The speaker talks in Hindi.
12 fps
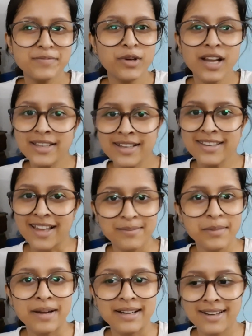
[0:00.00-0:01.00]
पूरा दिन यहीं
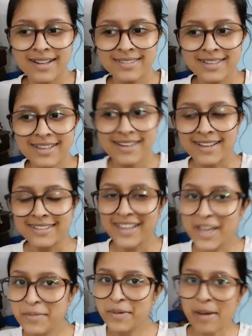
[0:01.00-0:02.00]
पे बैठे रहते हैं एंड
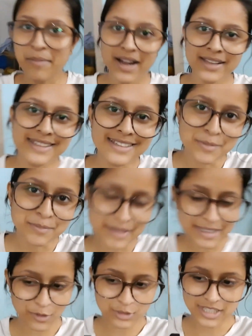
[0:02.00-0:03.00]
यहीं पे हमारा दिन
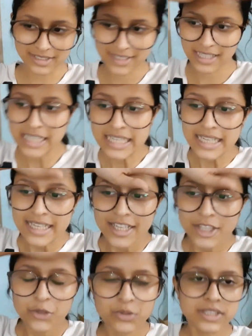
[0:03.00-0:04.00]
कंप्लीट हो जाता है
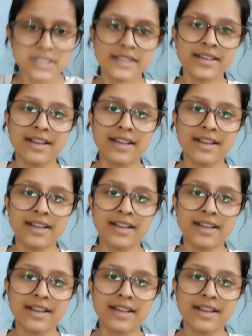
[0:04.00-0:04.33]
क्योंकि